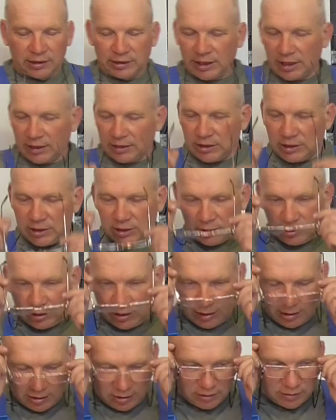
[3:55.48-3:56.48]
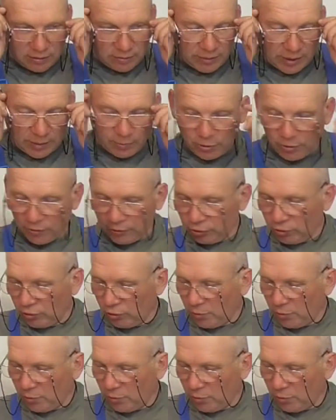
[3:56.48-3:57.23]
Так, значит, по поводу